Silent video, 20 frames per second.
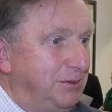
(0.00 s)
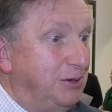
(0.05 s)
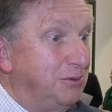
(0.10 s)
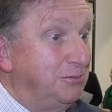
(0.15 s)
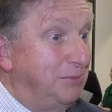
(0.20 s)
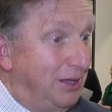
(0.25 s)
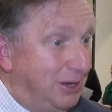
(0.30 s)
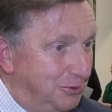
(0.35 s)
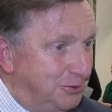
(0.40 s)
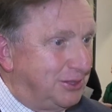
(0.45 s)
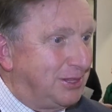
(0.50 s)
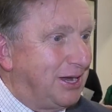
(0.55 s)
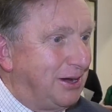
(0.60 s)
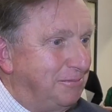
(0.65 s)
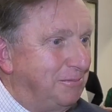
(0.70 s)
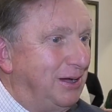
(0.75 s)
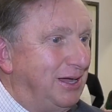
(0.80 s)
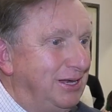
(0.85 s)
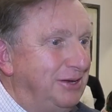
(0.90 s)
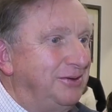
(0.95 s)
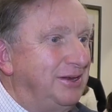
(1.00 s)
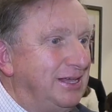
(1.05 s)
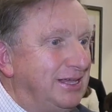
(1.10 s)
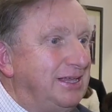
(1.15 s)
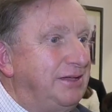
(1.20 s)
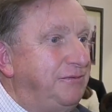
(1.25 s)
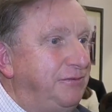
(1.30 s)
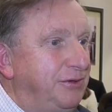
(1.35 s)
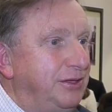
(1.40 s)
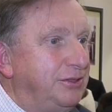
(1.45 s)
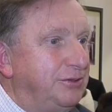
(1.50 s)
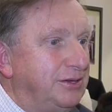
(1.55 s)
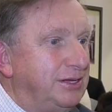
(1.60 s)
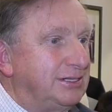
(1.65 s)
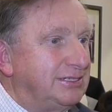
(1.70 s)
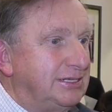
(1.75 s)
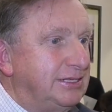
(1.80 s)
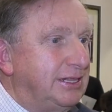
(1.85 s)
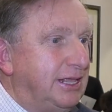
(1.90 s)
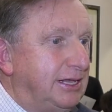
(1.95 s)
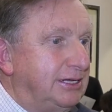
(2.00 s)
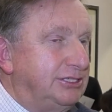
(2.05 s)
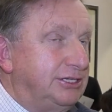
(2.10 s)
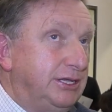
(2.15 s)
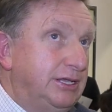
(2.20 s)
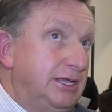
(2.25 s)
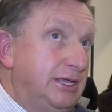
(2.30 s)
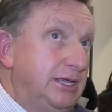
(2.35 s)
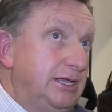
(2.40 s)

pelo belo trabalho, né, que é feito na cidade.